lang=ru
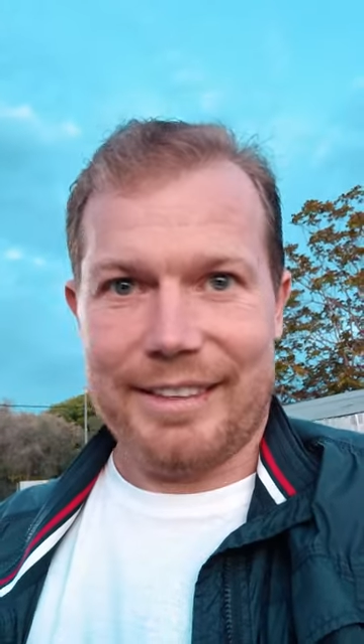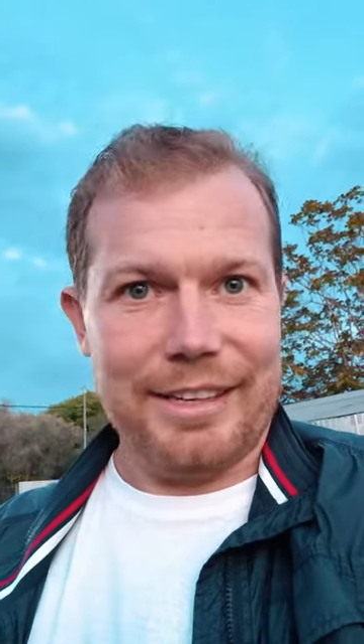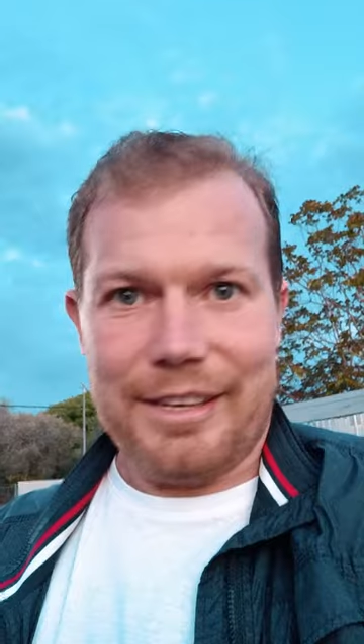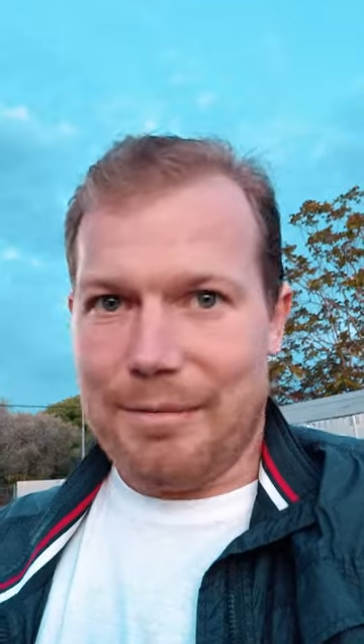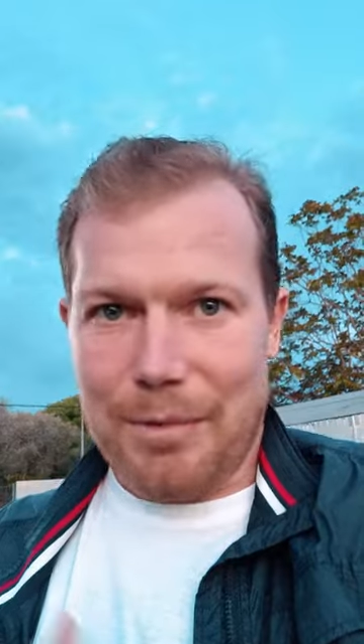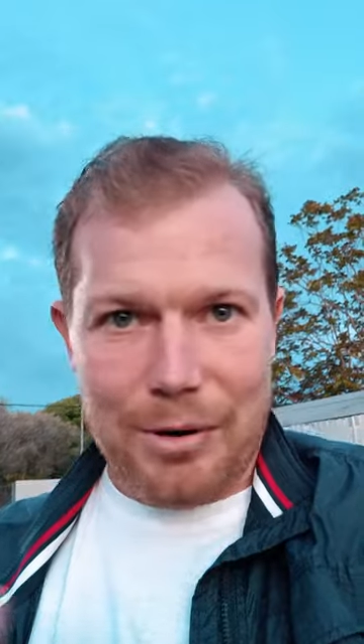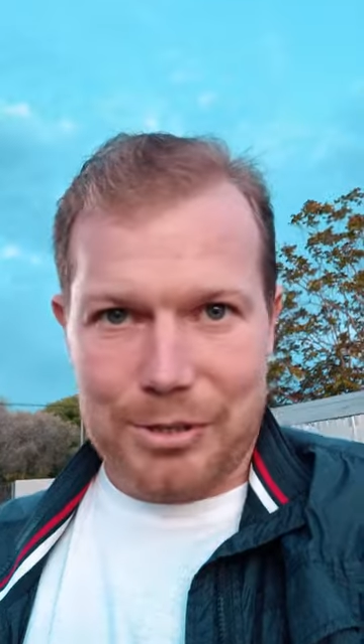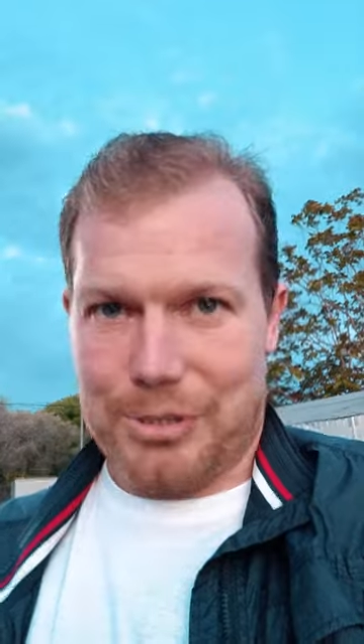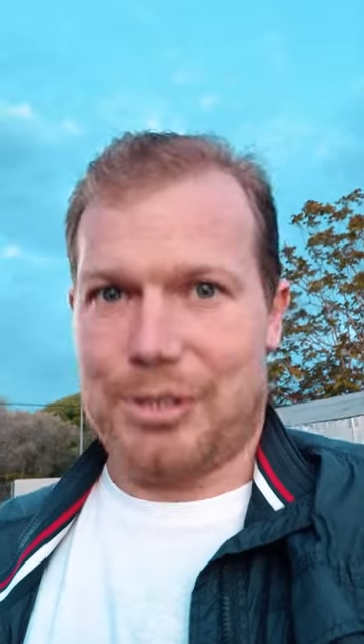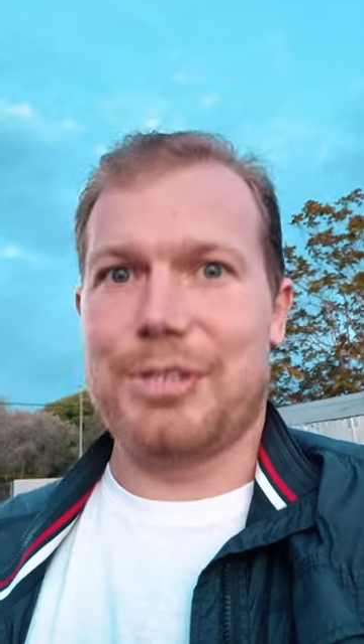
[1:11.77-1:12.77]
ты не
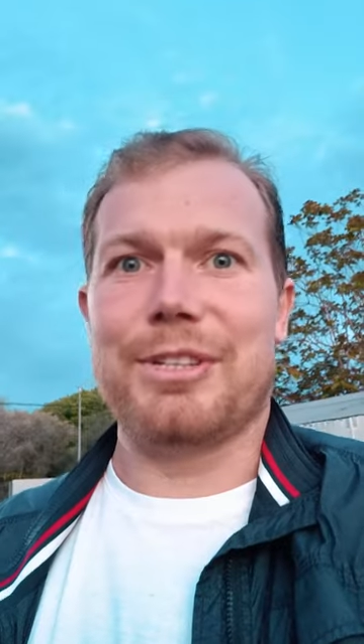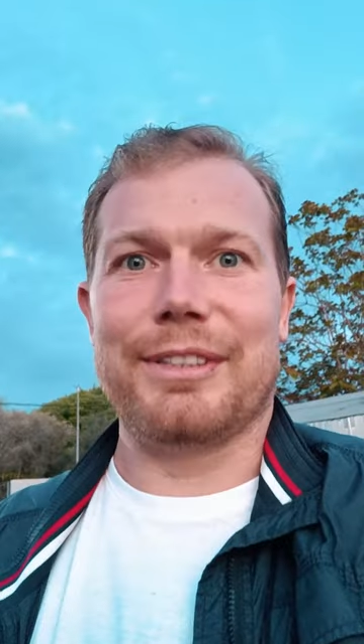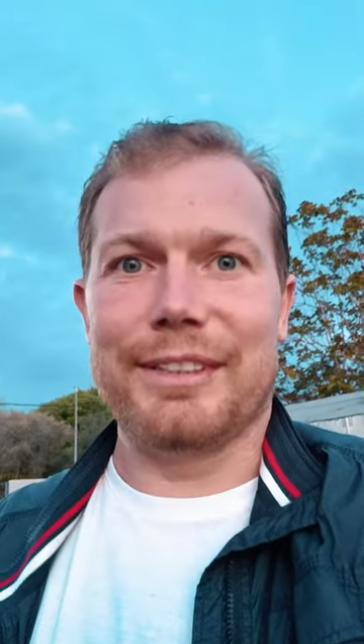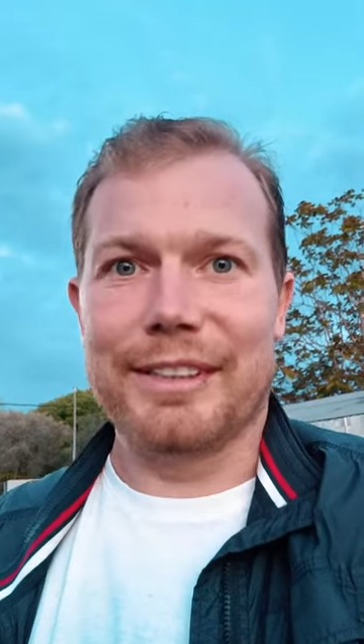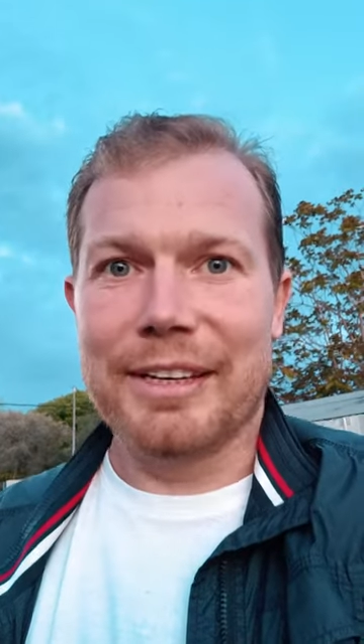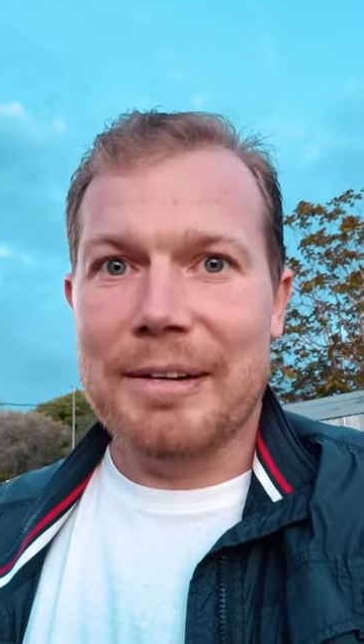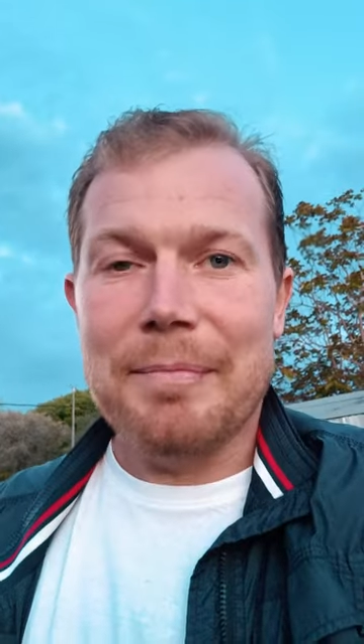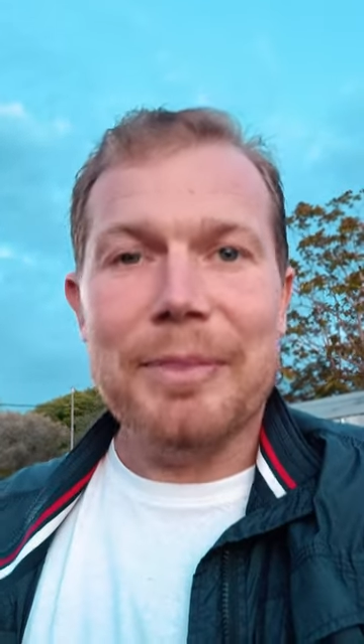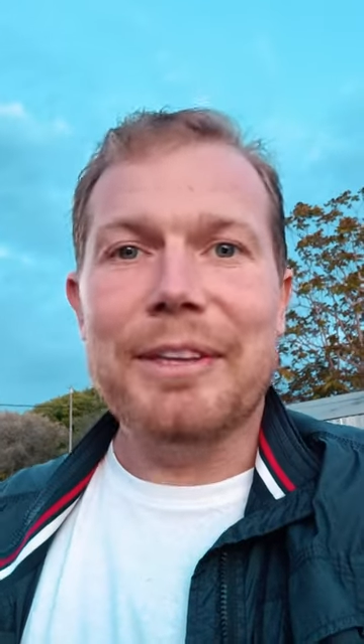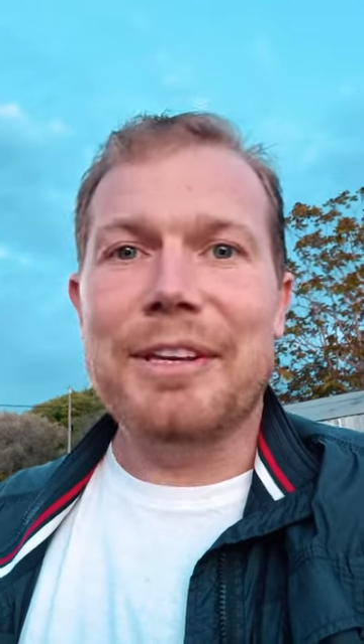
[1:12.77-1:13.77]
можешь, э,
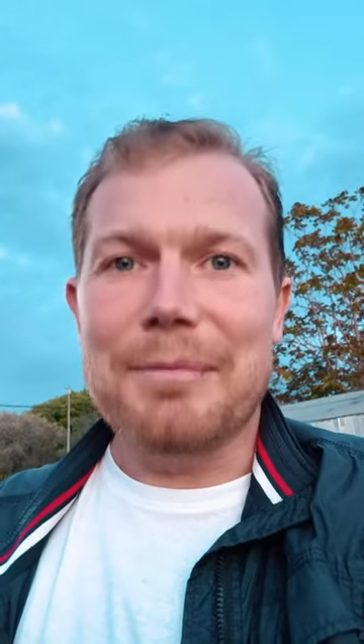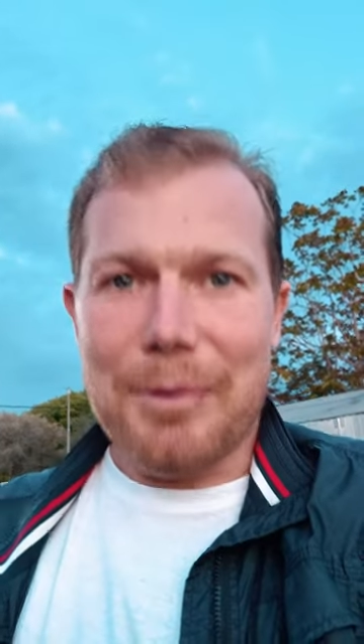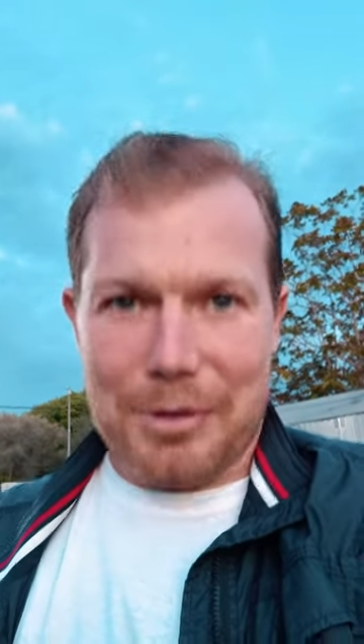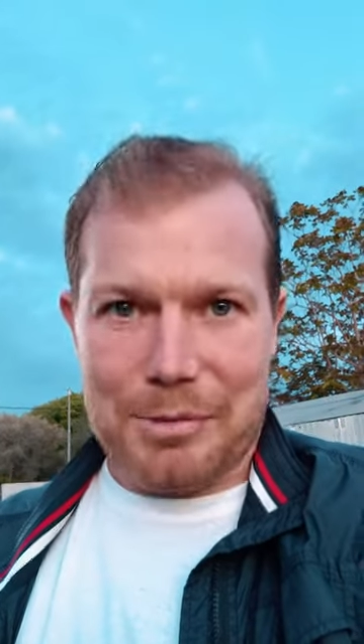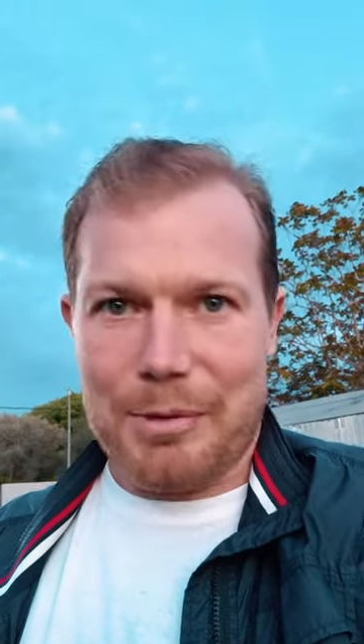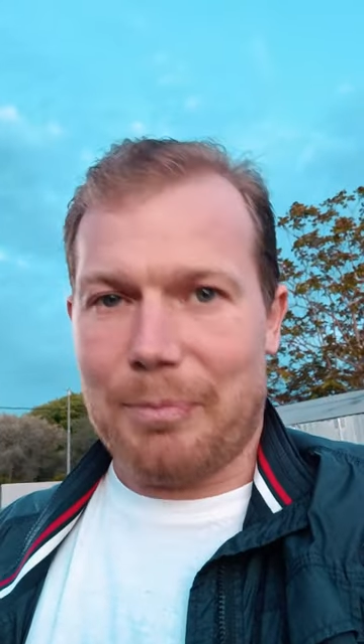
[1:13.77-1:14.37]
ты не можешь